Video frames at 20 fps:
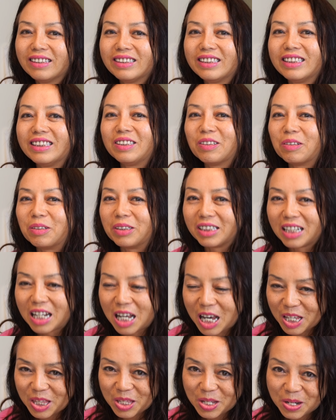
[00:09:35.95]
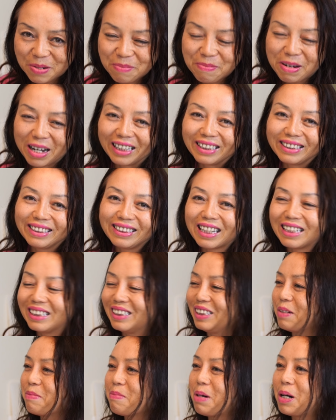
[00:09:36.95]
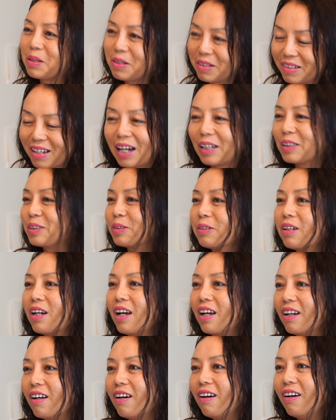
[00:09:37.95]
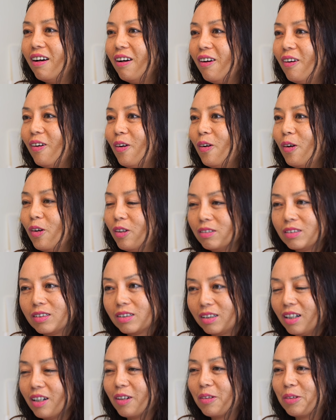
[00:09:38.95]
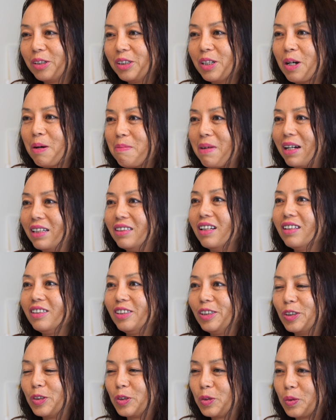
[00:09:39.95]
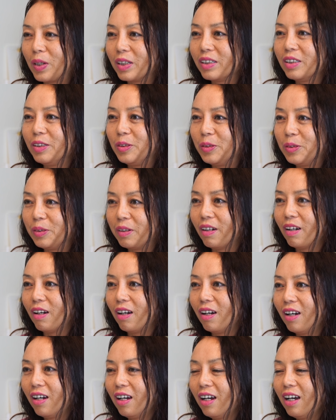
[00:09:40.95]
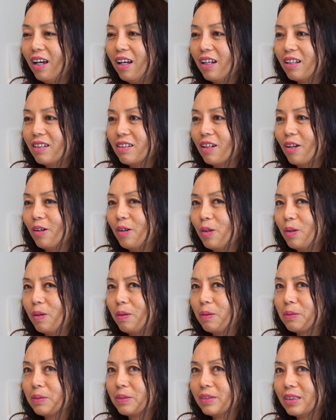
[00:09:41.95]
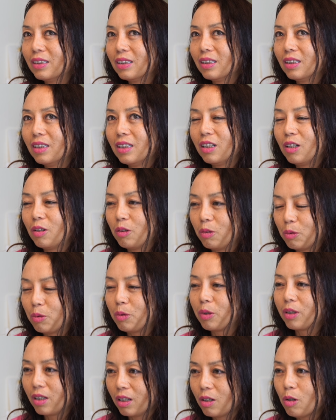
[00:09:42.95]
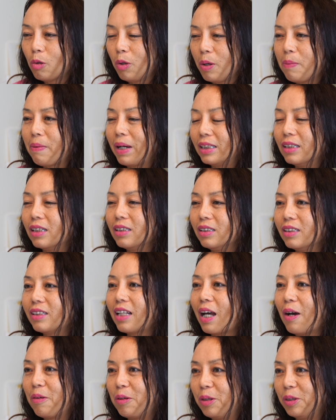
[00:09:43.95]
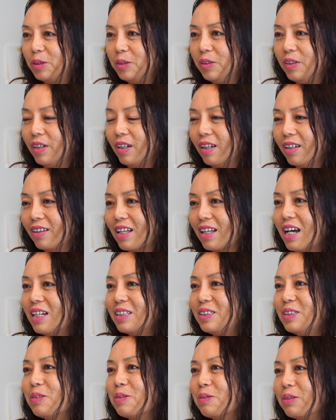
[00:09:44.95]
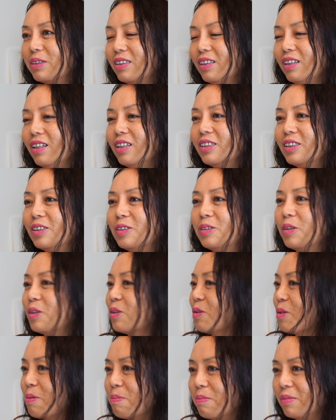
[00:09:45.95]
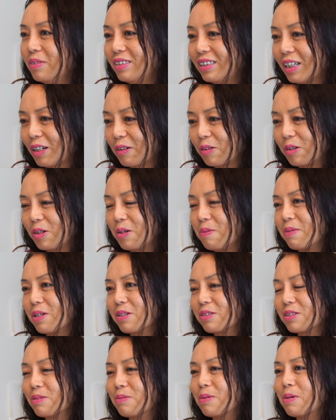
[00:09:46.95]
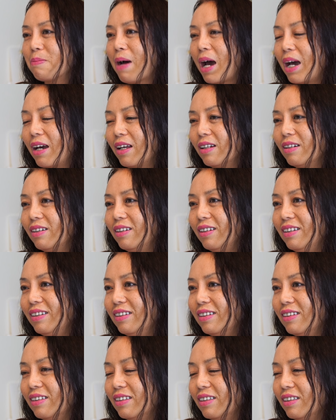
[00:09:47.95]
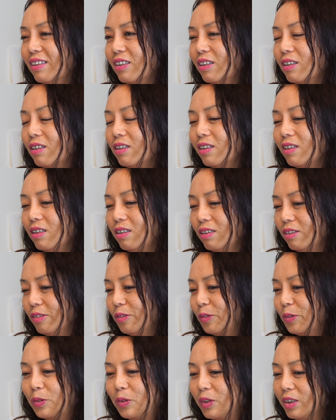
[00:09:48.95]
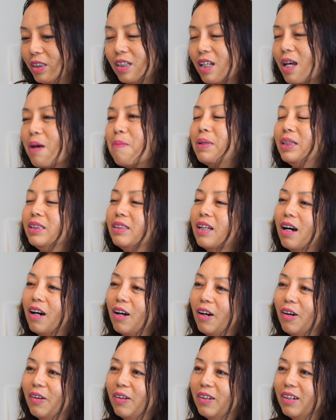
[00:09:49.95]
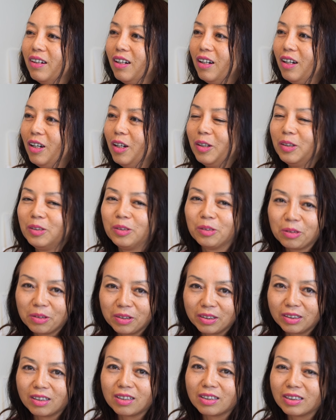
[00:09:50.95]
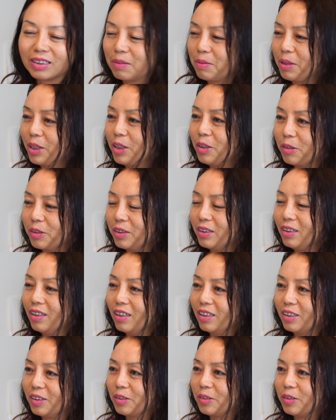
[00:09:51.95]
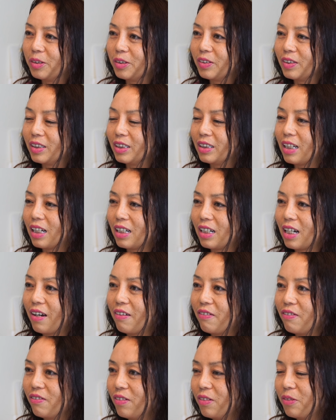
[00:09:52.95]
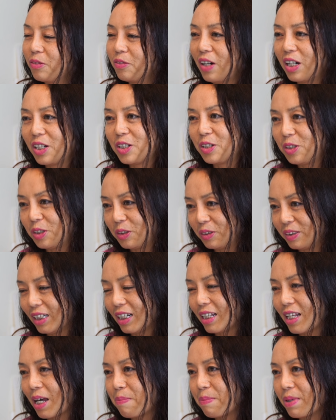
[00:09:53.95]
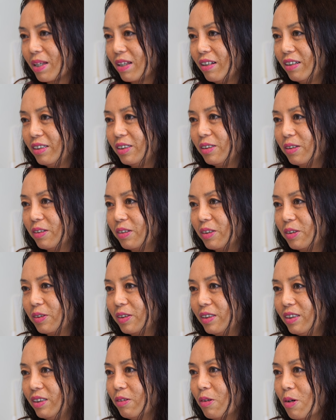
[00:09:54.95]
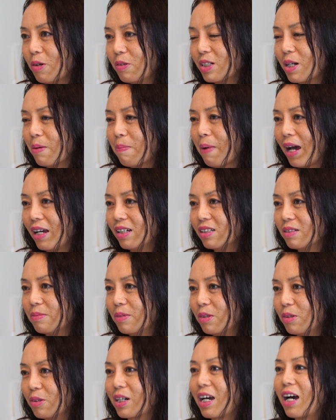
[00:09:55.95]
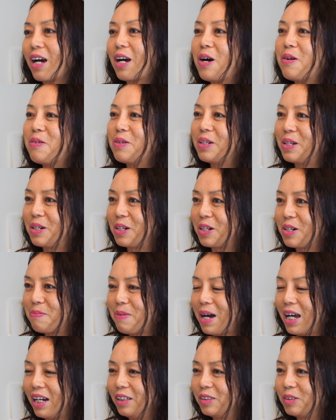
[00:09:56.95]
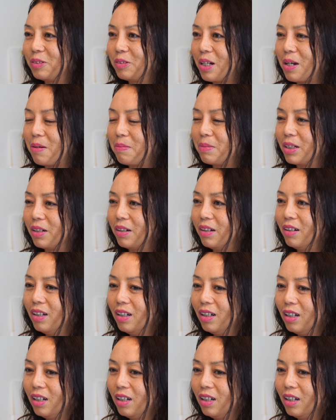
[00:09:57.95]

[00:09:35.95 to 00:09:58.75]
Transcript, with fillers: 其实我今天都把相机包都拿出来了，真的，我想把相机就装进去了，然后。我会把相机带回去，但是我真的是觉得我们在国内没有什么拍的，嗯，我现在也没想好，如果这个视频有幸的时候，就是大家网友有在点评的时候，就希望我在拍什么，我看看我能够拍得出来没有，